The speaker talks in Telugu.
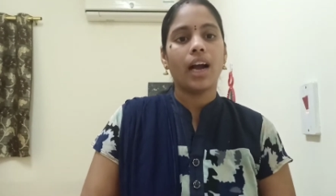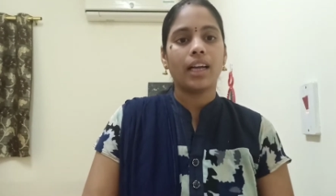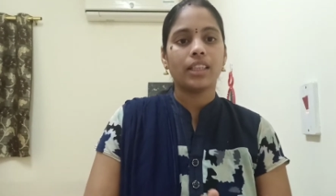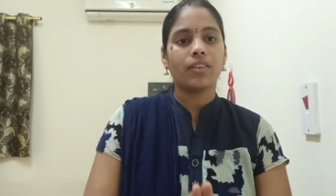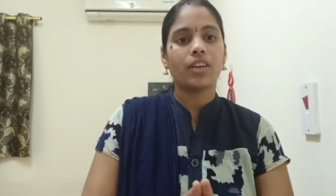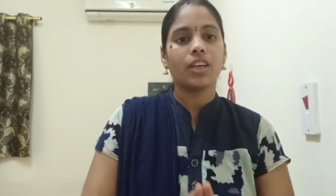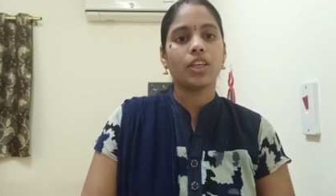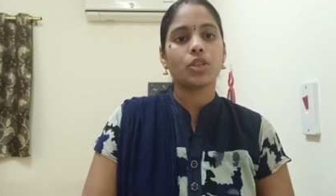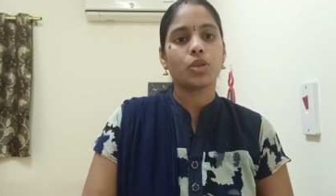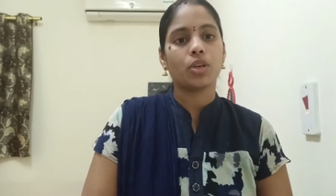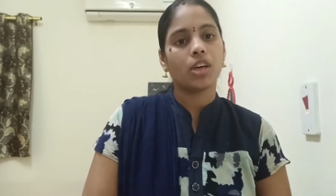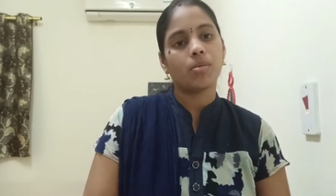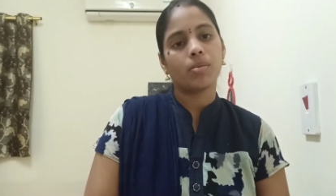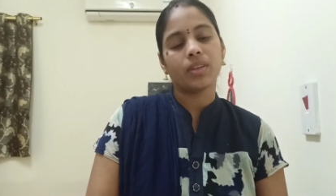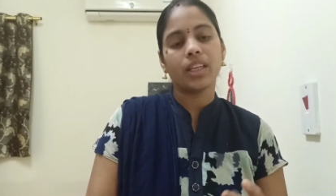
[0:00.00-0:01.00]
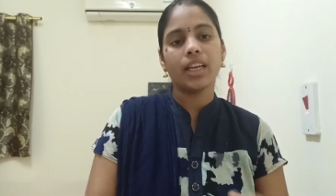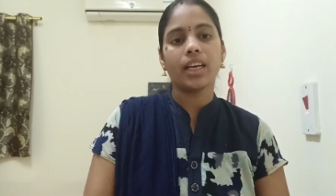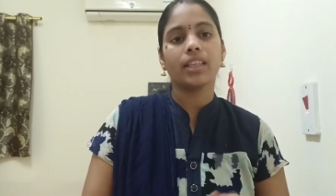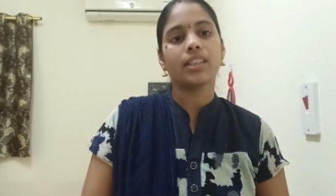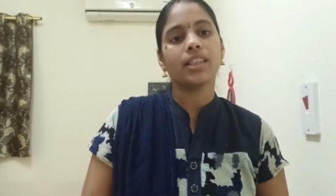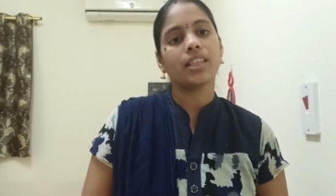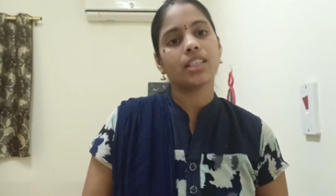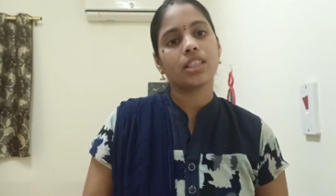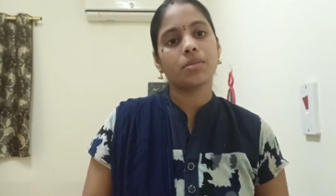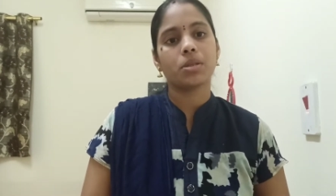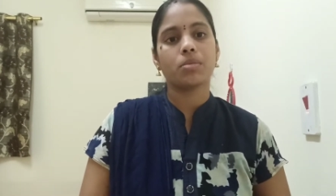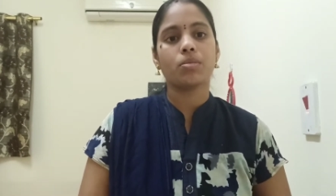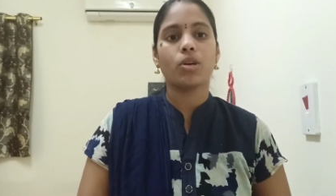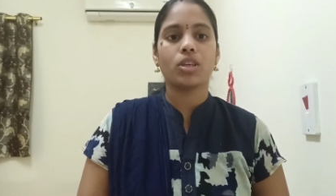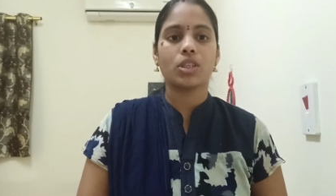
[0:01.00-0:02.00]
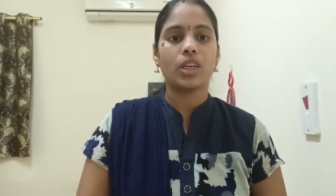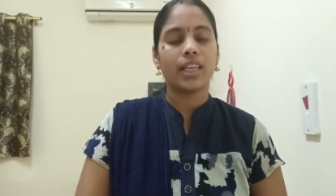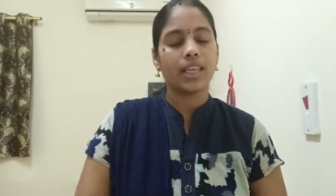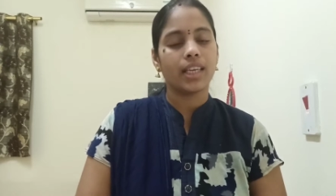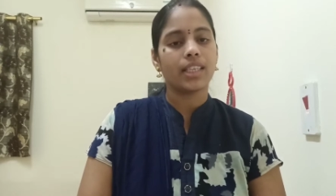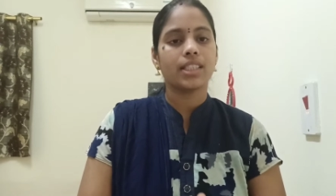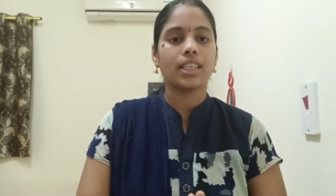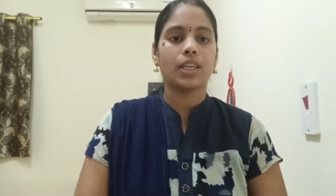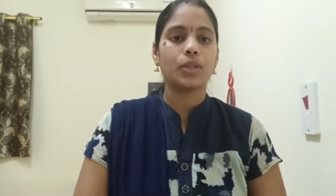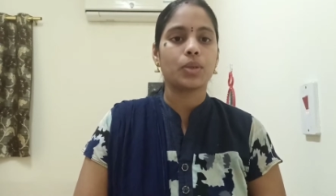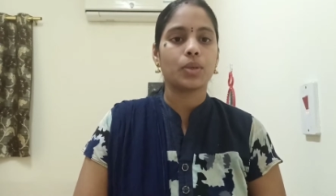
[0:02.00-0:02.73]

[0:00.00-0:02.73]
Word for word: ఎవరన్నా చూడకపోతే నేను కింద డిస్క్రిప్షన్ బాక్స్లో లింక్ ఇస్తాను